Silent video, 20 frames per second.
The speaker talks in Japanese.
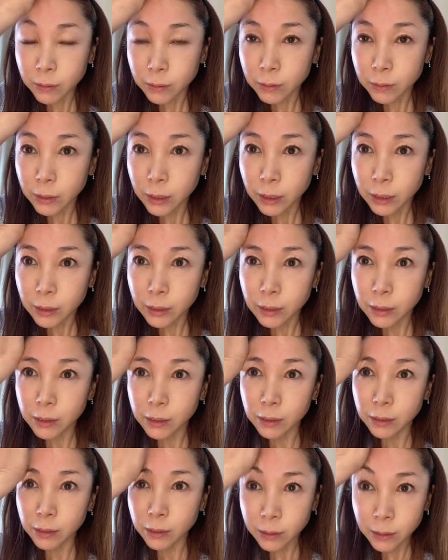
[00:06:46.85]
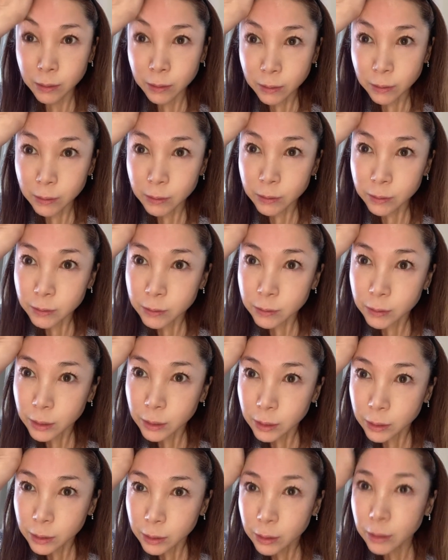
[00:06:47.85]
ぐりぐ
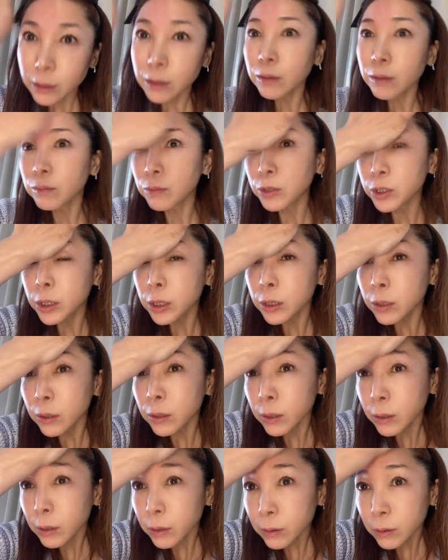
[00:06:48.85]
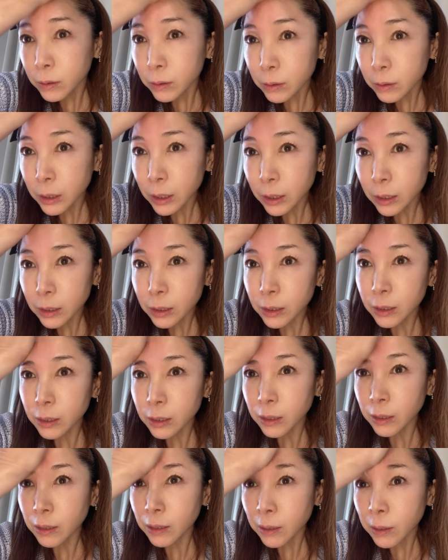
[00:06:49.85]
りもう一度ぐり
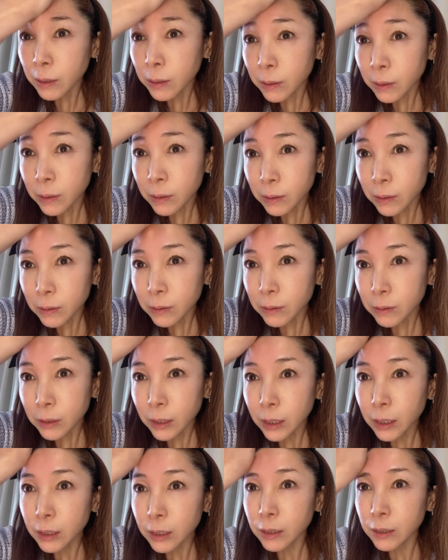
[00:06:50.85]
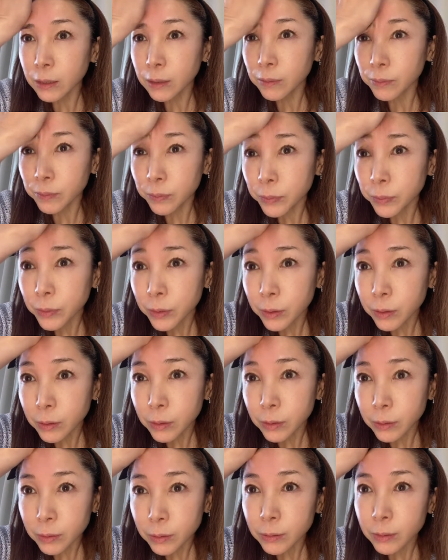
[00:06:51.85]
ぐり
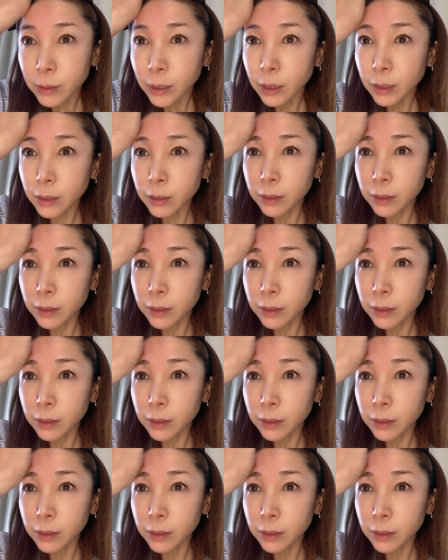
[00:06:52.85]
ぐり